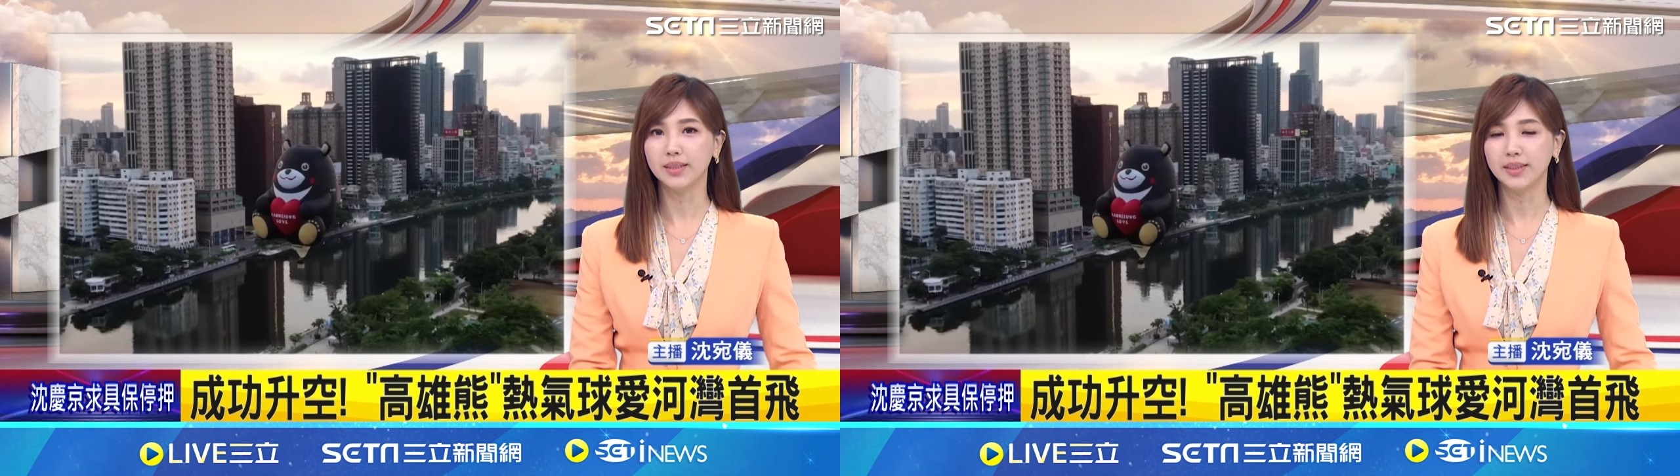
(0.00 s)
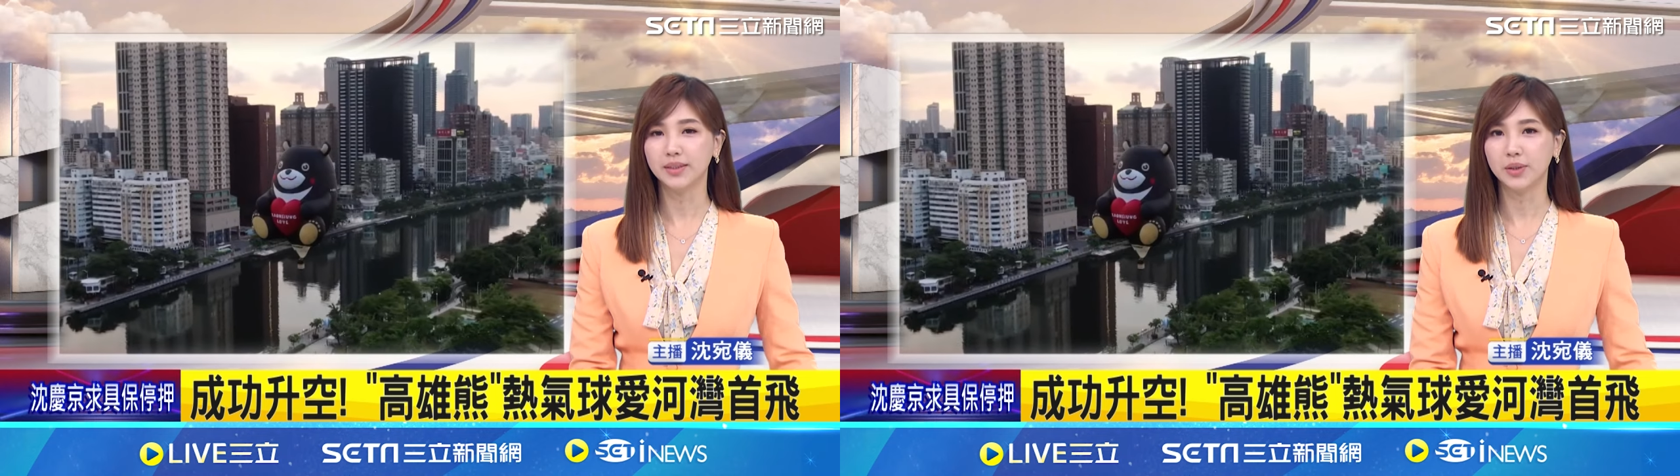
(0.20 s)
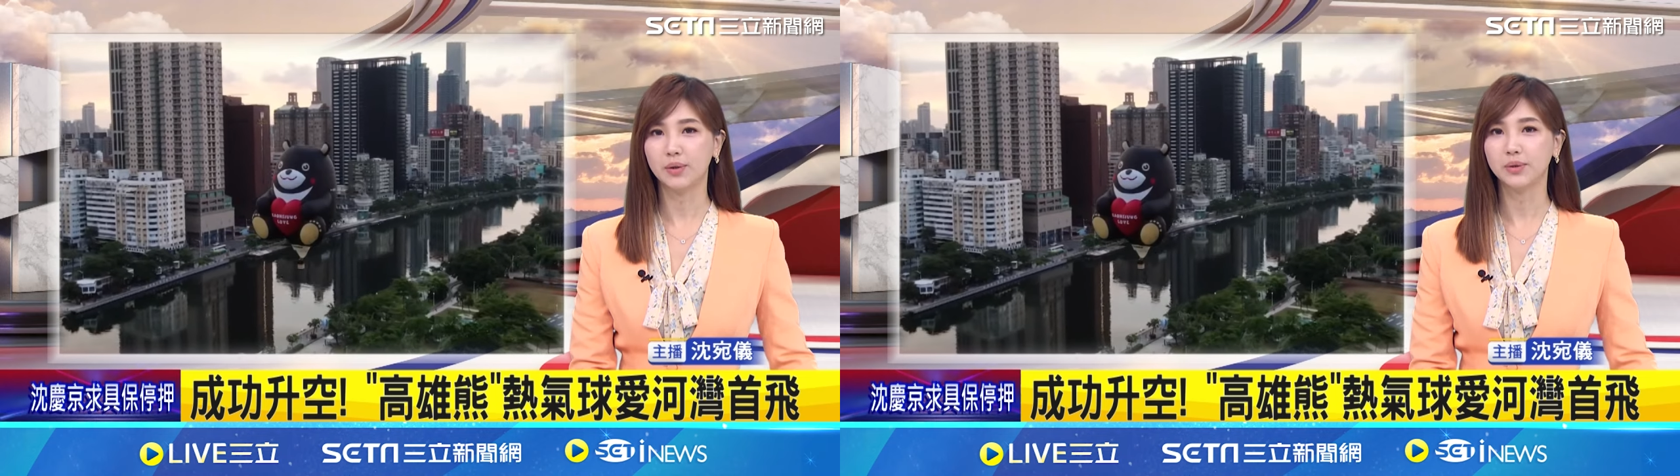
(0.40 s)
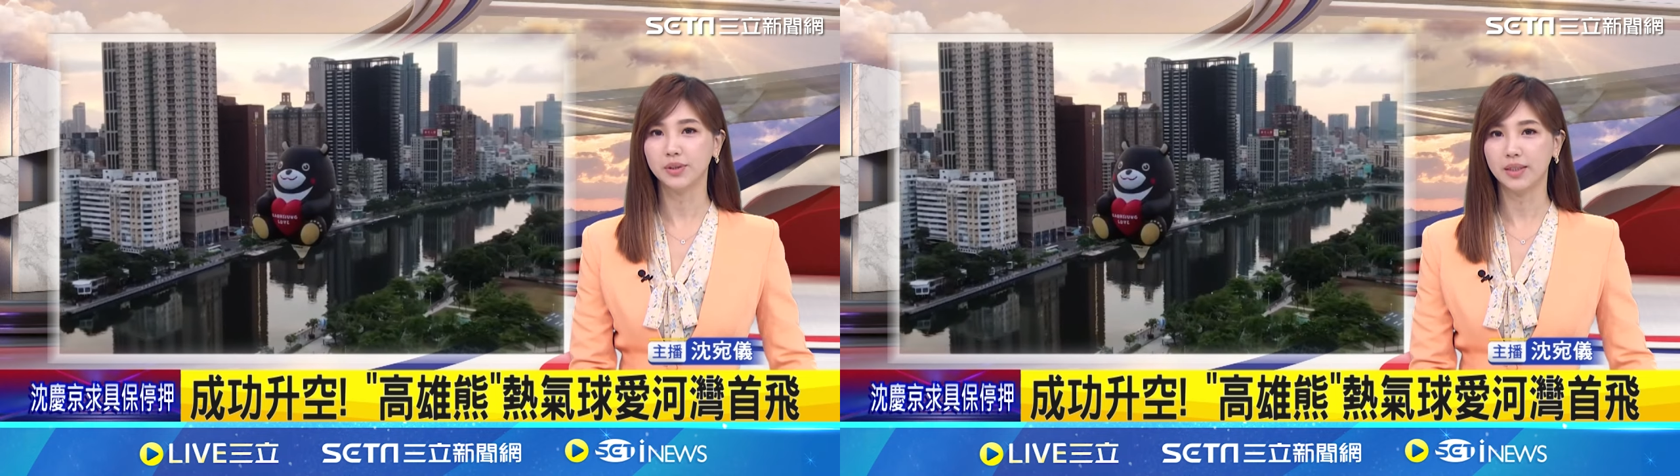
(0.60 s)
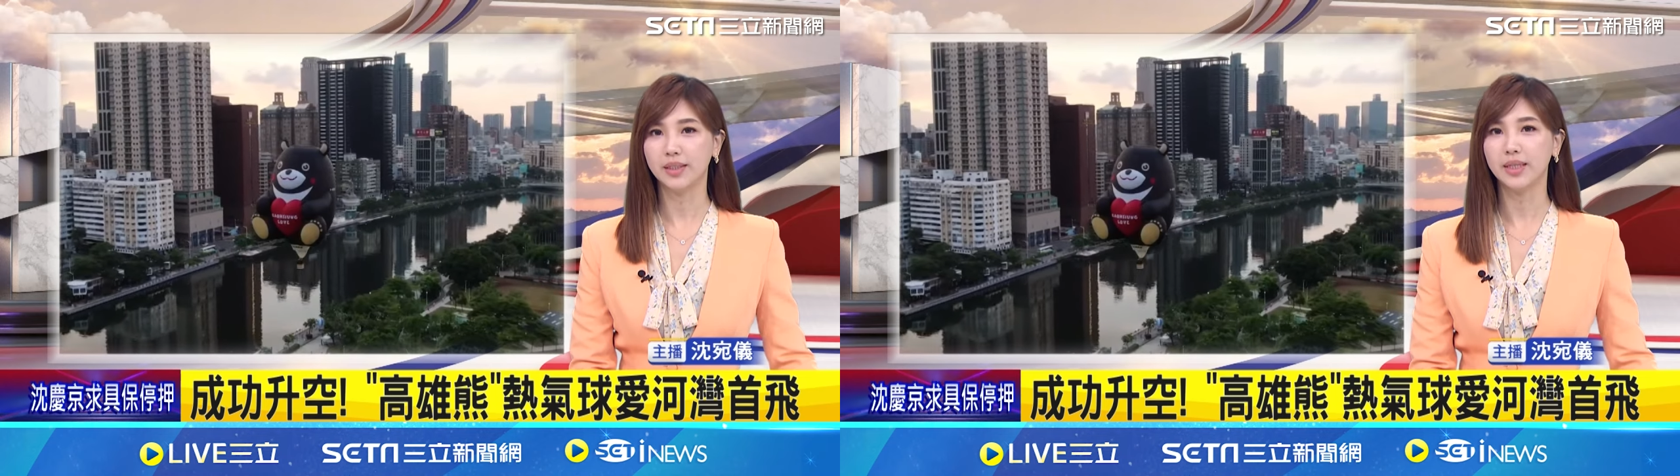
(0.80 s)
热气球
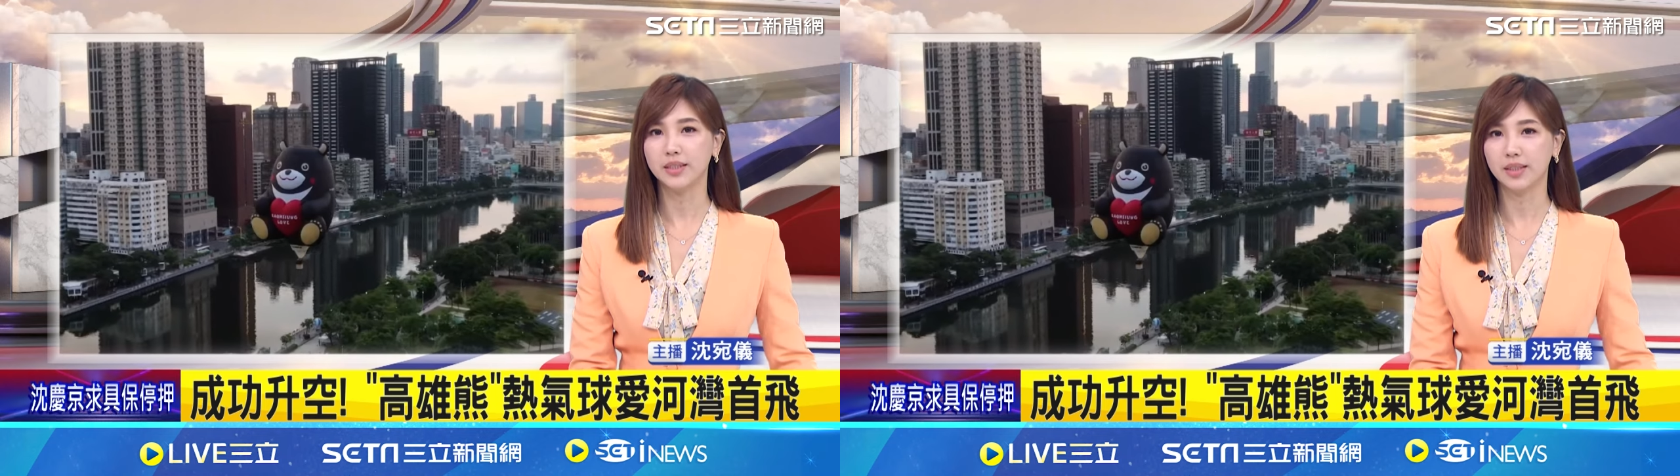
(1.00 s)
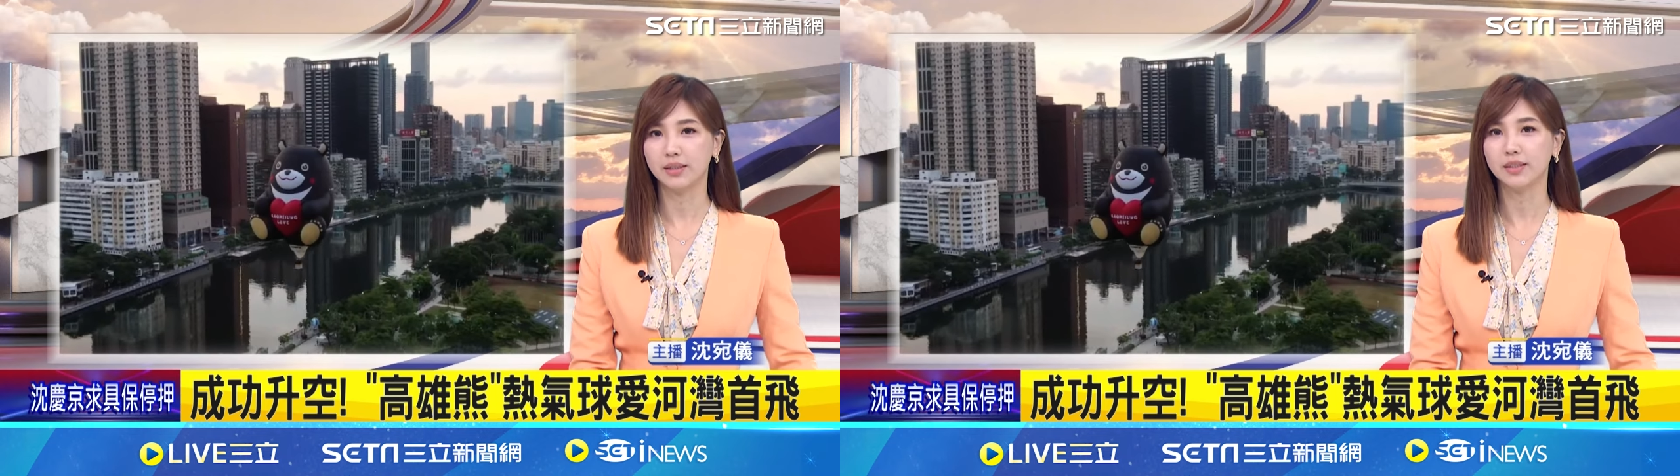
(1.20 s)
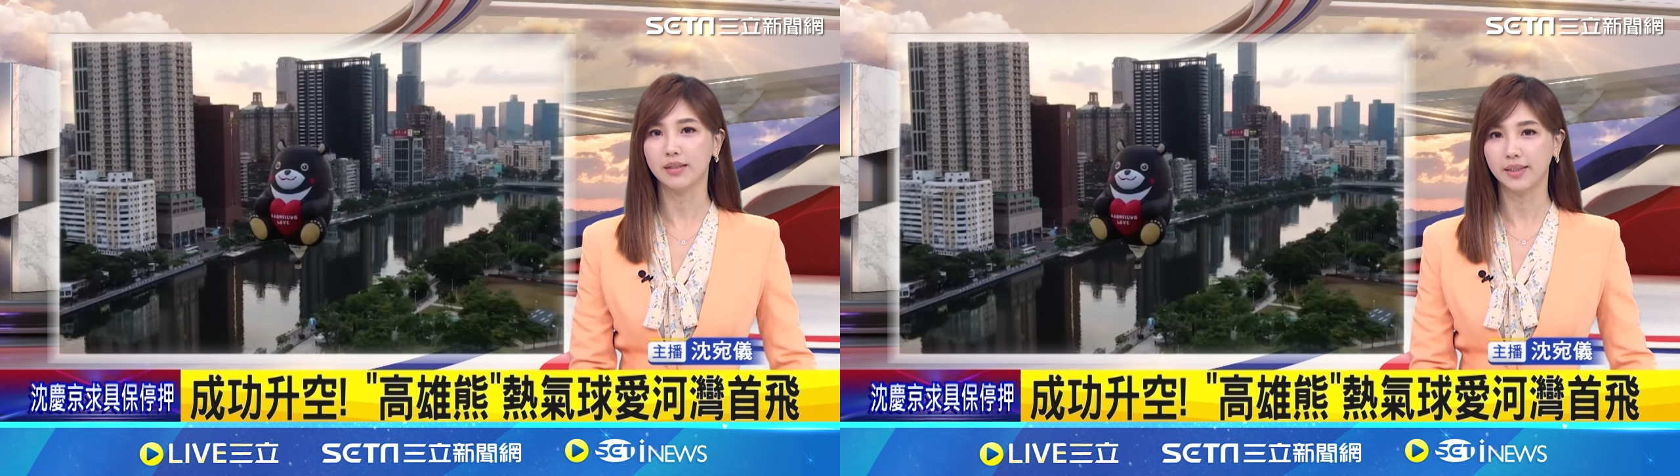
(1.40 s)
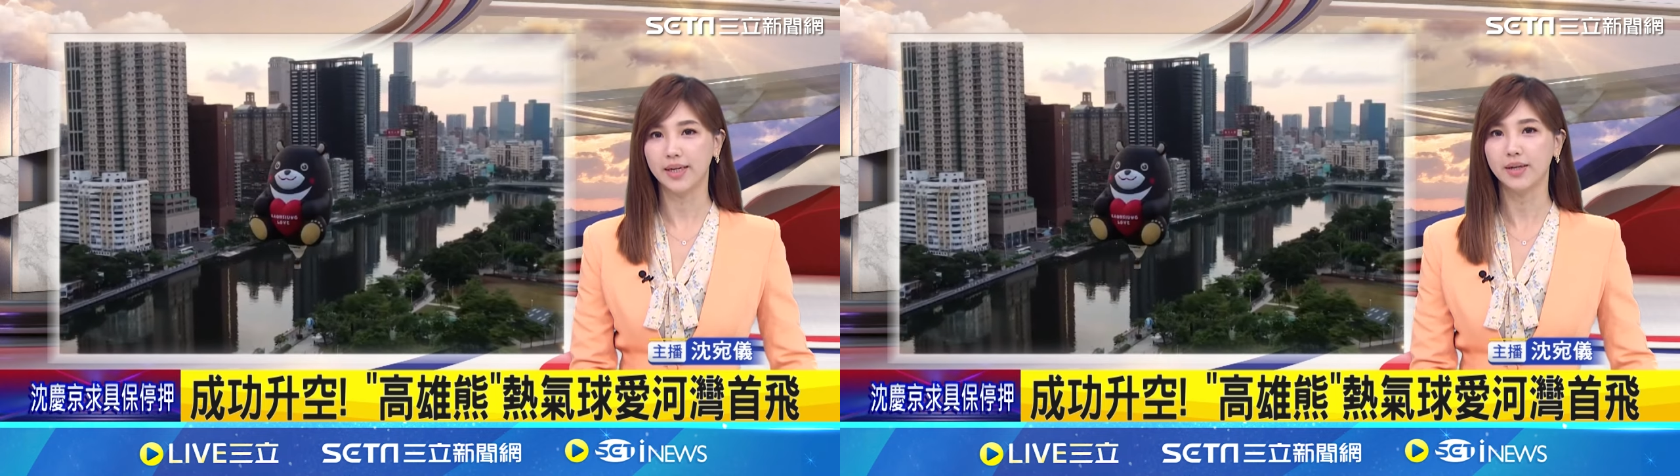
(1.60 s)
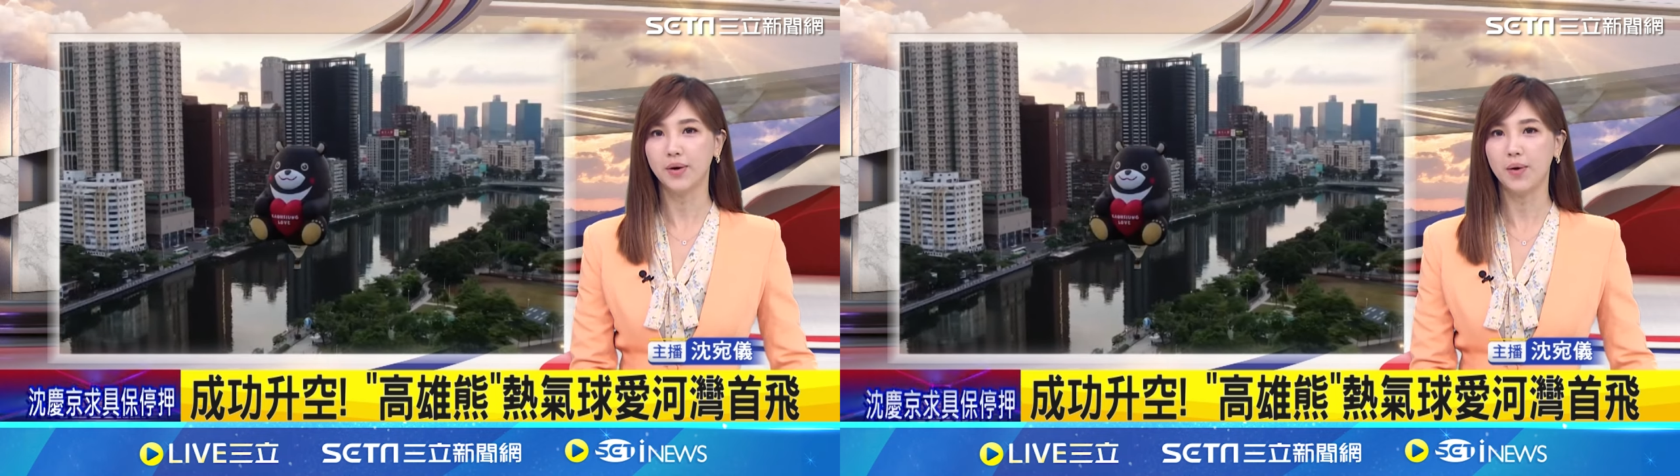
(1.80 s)
顺利升上
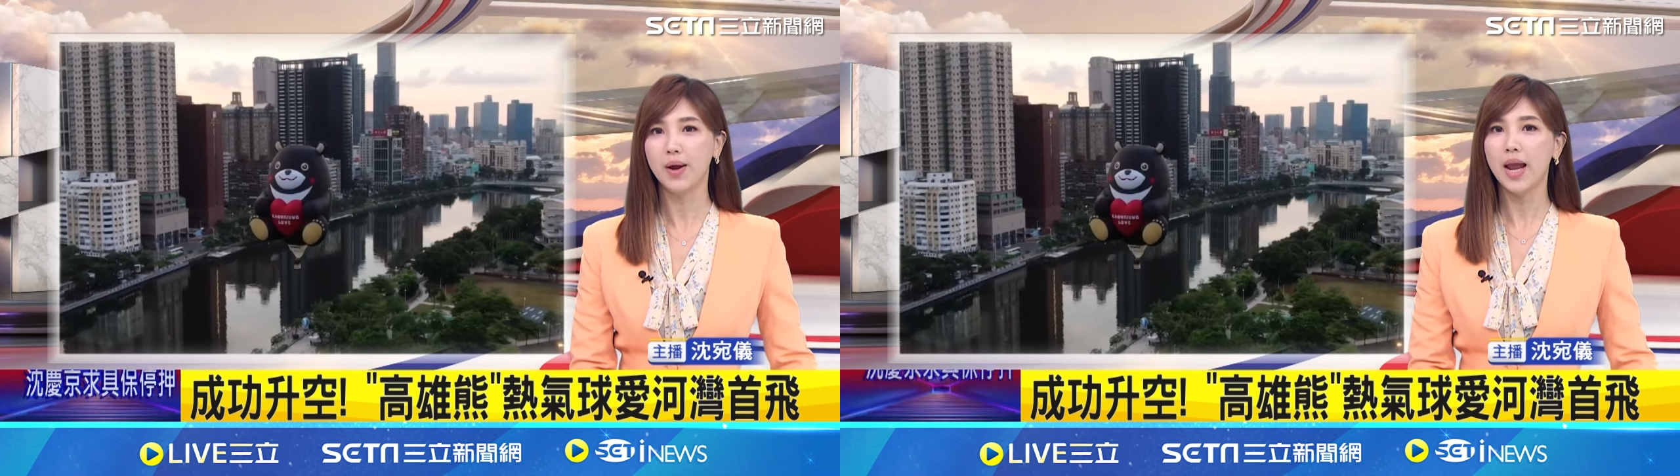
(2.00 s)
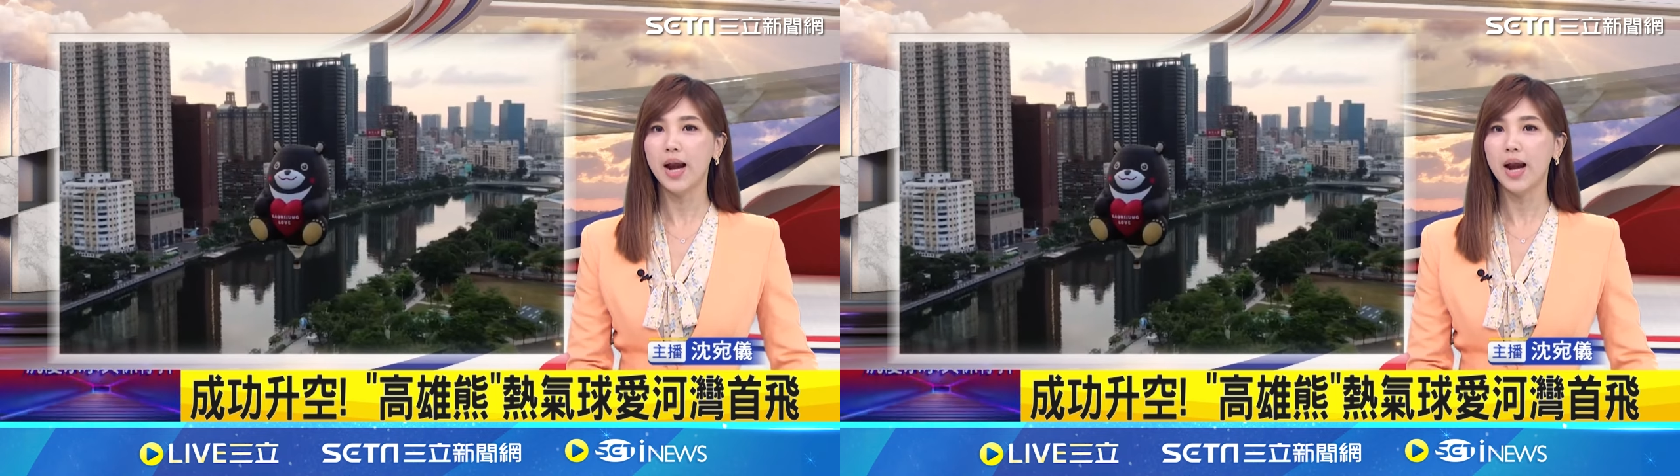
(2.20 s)
天空。